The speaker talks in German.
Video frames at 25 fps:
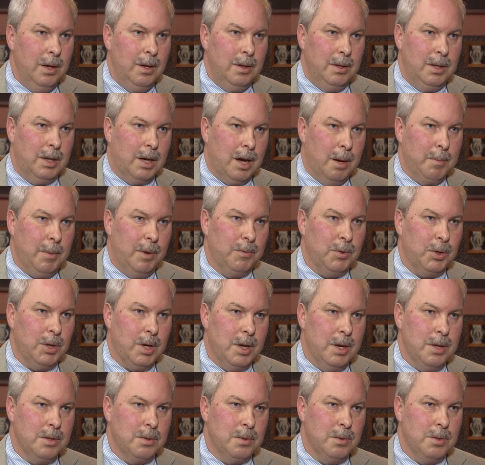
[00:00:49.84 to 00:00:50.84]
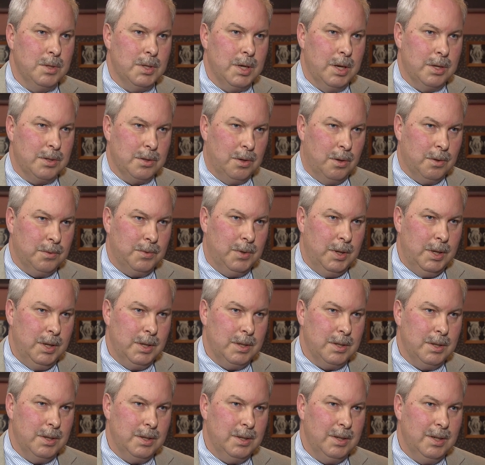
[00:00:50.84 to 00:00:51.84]
Die Kammer wird also sehr
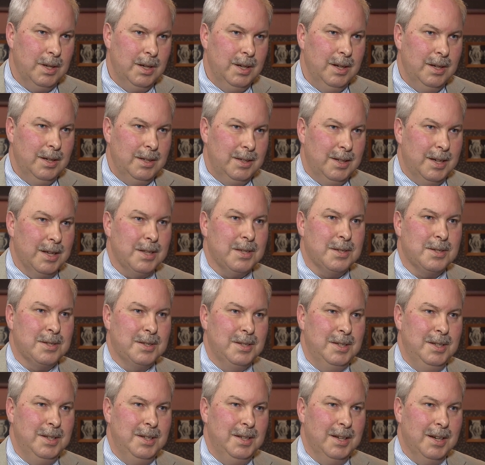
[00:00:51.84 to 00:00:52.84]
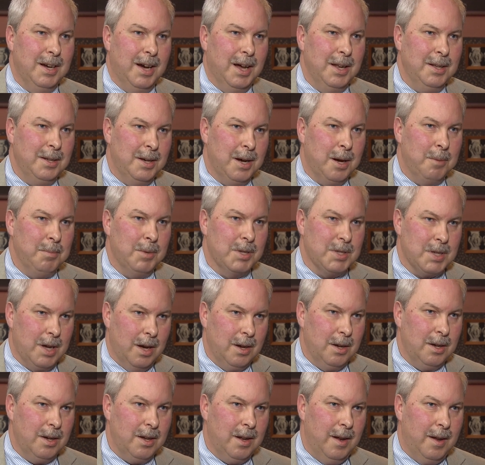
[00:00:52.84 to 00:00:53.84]
sorgfältig jetzt die Angaben des
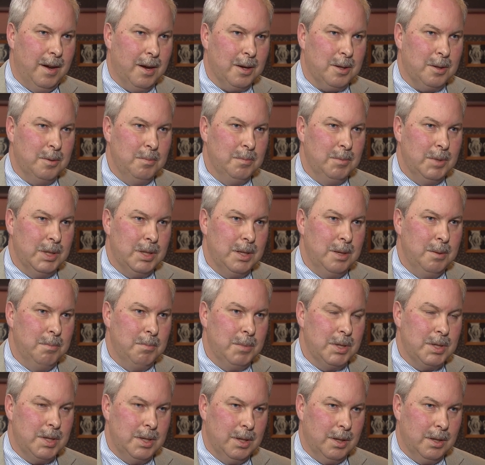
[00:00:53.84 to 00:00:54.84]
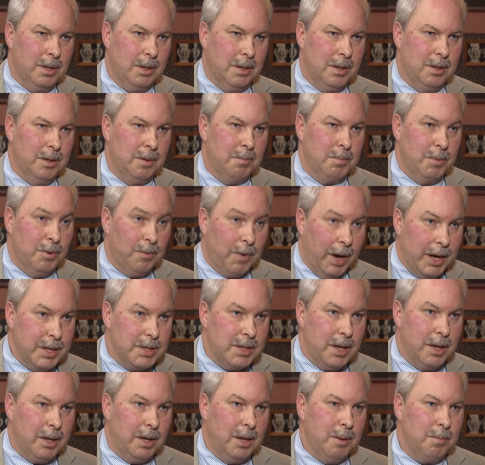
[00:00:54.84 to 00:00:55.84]
Angeklagten mit dem bisherigen
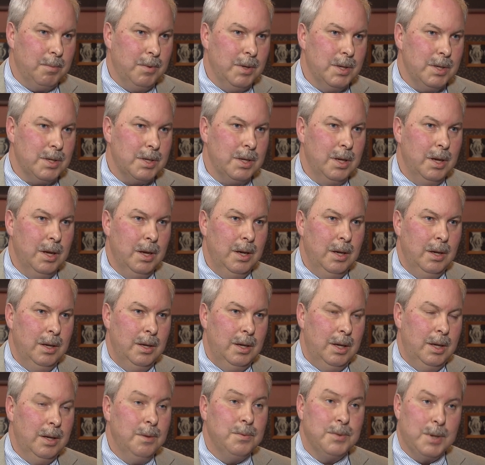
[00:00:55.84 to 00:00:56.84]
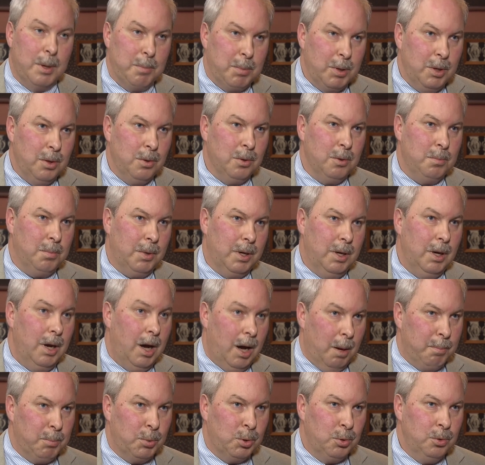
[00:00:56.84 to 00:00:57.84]
Beweisergebnis in Verbindung bringen,
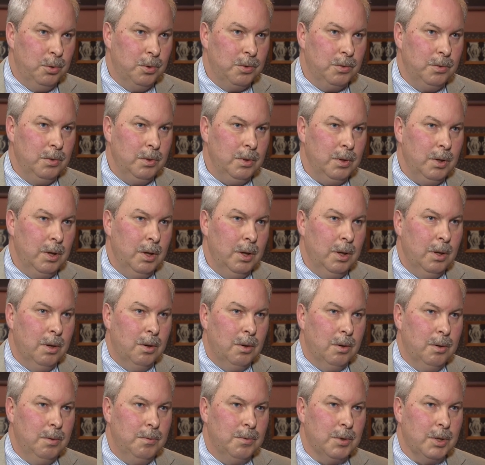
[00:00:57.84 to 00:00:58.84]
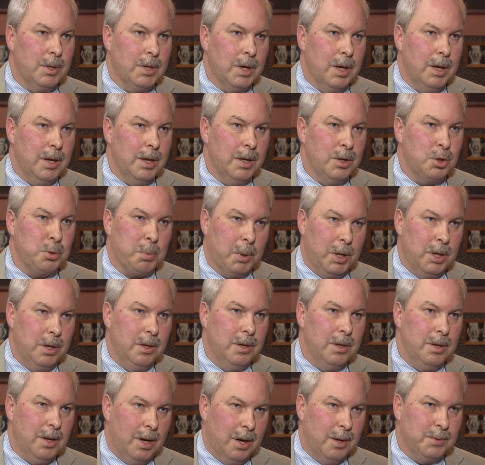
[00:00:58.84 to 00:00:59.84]
abprüfen und wird dann
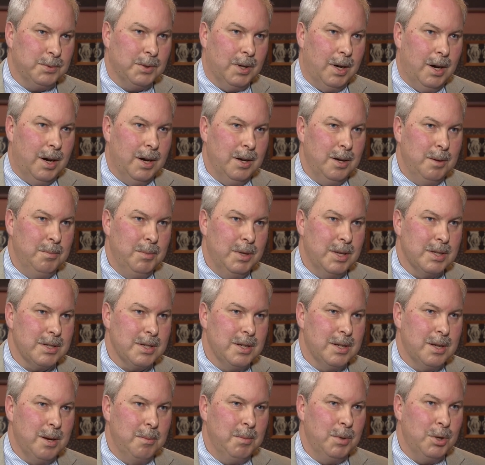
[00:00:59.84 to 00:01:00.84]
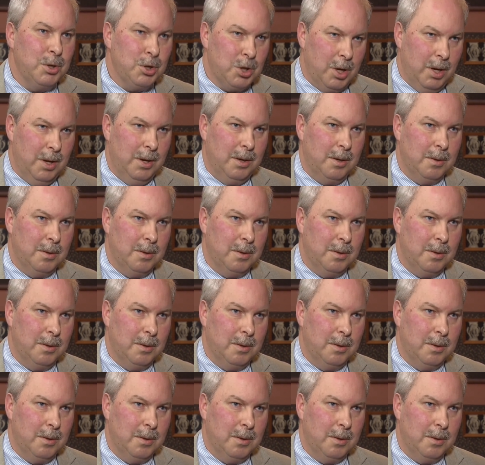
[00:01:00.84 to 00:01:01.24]
entsprechende Nachfragen im nächsten Termin stellen.